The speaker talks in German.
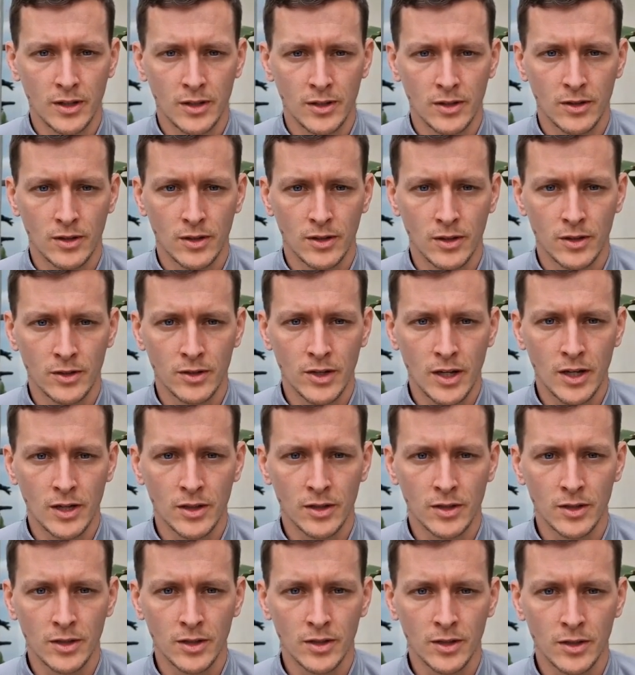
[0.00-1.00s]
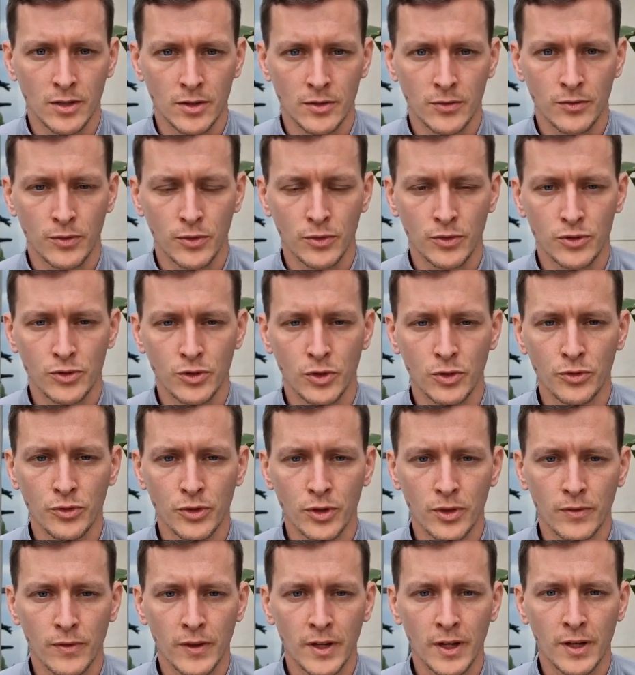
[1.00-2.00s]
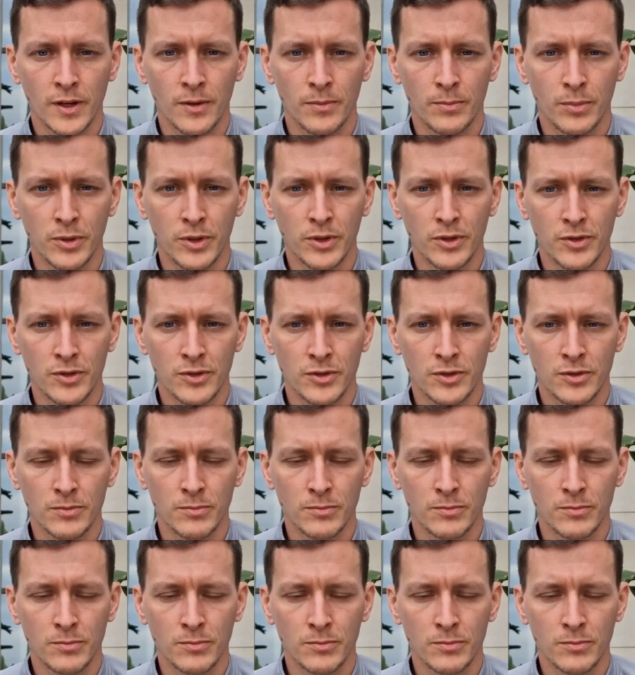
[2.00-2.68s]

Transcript: Hat eigentlich von Sonntag weg bis,